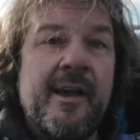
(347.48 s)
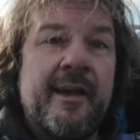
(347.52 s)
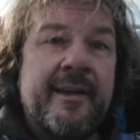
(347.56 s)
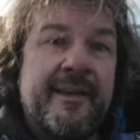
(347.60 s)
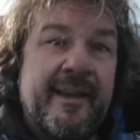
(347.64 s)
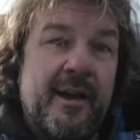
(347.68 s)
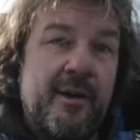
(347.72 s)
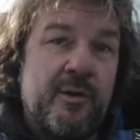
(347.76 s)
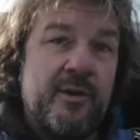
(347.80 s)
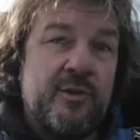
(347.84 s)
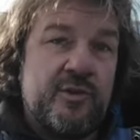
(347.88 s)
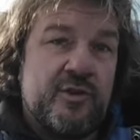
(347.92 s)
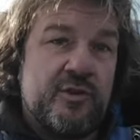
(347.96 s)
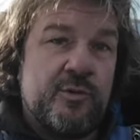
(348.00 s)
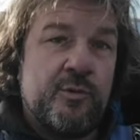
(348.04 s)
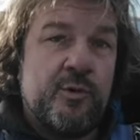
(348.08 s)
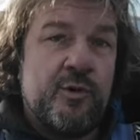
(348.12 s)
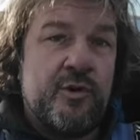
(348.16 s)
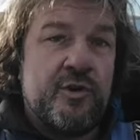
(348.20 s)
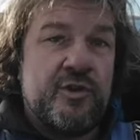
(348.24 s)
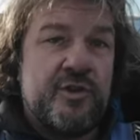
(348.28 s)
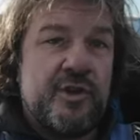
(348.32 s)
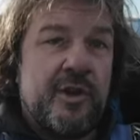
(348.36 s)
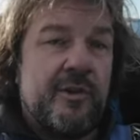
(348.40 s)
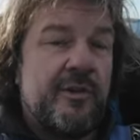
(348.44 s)
Я
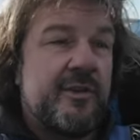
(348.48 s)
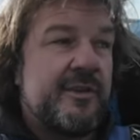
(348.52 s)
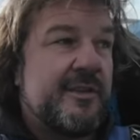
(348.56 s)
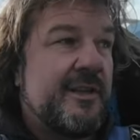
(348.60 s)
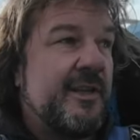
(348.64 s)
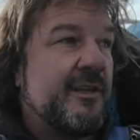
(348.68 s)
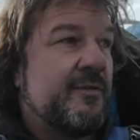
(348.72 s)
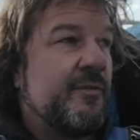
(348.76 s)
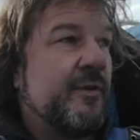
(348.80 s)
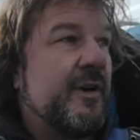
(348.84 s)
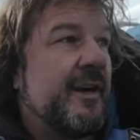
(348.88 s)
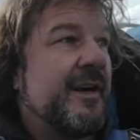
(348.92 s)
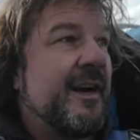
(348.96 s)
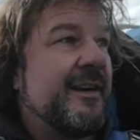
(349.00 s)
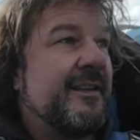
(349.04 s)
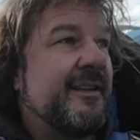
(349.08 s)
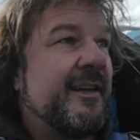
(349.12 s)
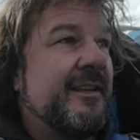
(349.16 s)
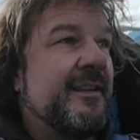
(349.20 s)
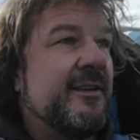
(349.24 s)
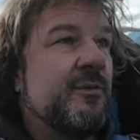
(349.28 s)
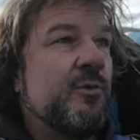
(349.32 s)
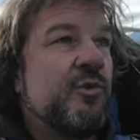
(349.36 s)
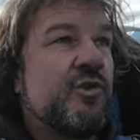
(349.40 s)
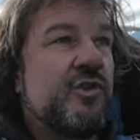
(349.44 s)
уезжал из Литвы, когда
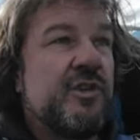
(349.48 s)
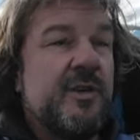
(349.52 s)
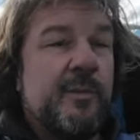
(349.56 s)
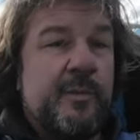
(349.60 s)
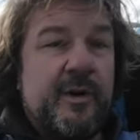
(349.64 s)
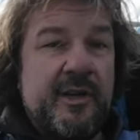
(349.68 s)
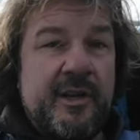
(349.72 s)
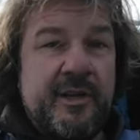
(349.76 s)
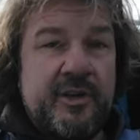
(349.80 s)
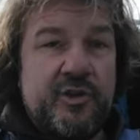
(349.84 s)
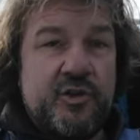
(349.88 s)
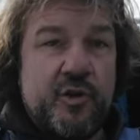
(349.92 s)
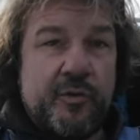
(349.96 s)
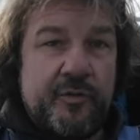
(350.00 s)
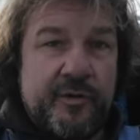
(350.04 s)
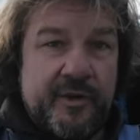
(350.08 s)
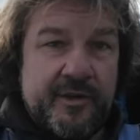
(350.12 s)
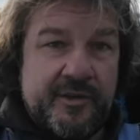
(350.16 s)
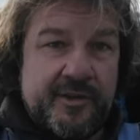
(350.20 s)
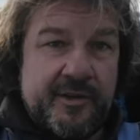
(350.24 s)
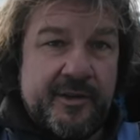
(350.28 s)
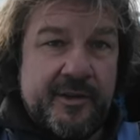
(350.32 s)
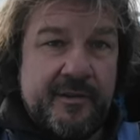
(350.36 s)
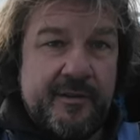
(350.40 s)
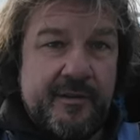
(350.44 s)
не нужны были еще
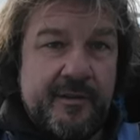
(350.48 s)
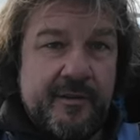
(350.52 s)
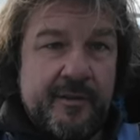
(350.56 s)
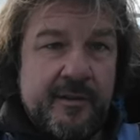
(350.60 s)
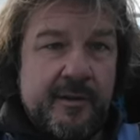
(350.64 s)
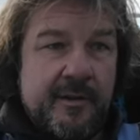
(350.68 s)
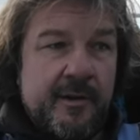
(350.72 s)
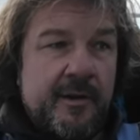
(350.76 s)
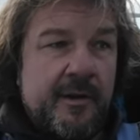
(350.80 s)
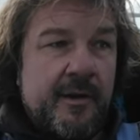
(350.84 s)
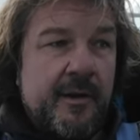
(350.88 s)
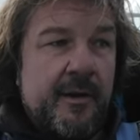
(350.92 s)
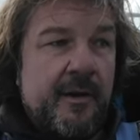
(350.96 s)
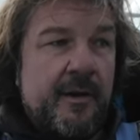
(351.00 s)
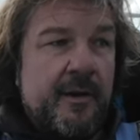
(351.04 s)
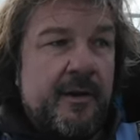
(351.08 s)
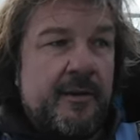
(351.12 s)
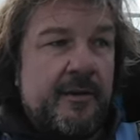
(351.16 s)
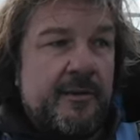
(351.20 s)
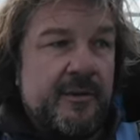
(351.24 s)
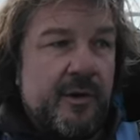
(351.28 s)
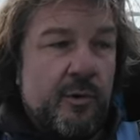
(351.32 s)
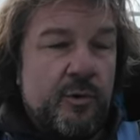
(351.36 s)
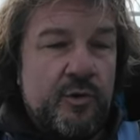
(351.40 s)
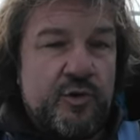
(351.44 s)
визы
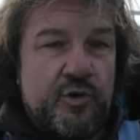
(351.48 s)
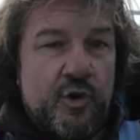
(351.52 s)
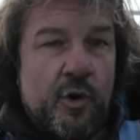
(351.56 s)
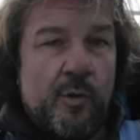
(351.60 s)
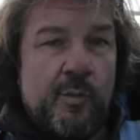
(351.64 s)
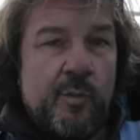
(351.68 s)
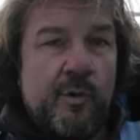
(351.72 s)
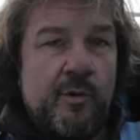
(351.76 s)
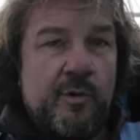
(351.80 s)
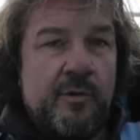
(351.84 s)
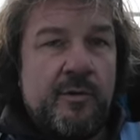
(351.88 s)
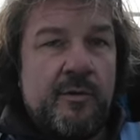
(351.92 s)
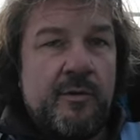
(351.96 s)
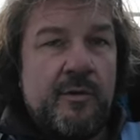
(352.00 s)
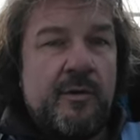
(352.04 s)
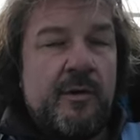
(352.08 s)
на учебу.